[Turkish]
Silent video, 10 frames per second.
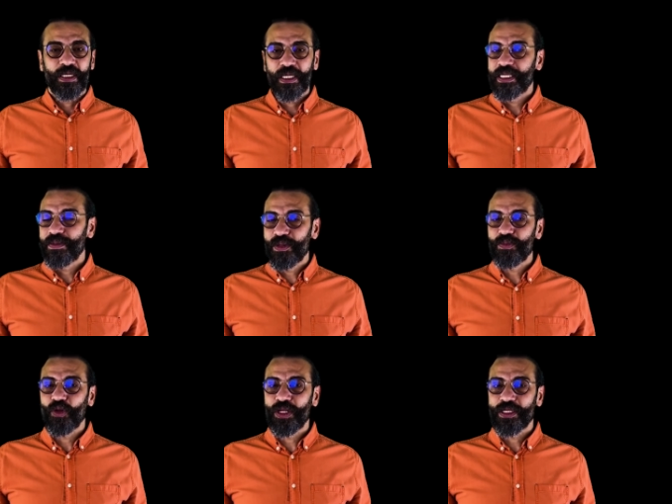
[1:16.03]
E,
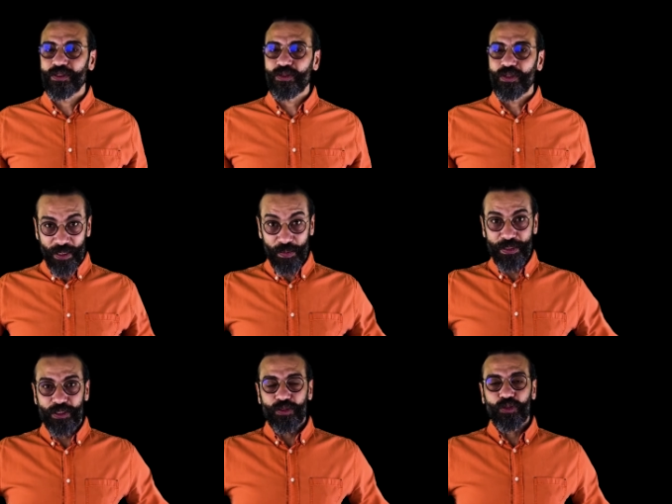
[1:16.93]
kimliğimde öyle yazıyor. Ama
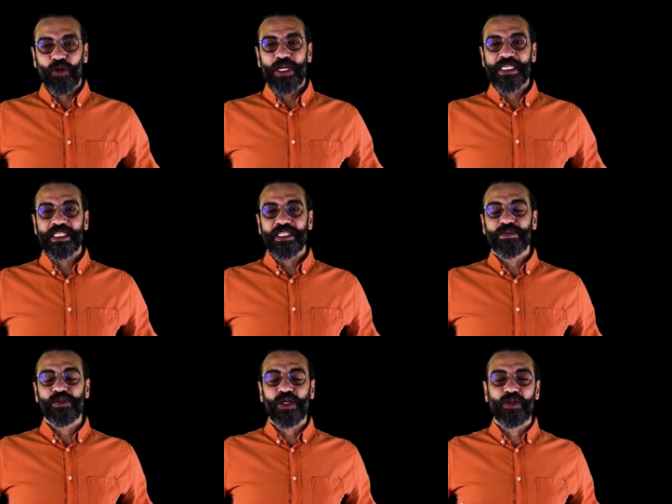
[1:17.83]
biz şöyleyiz değil
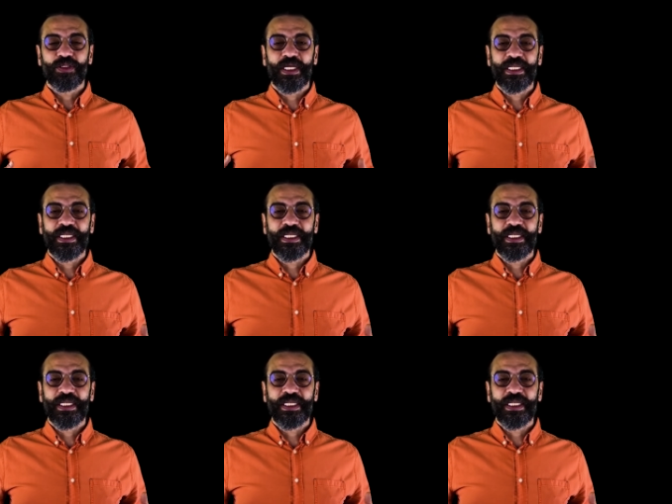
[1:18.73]
mi güzel dostlar?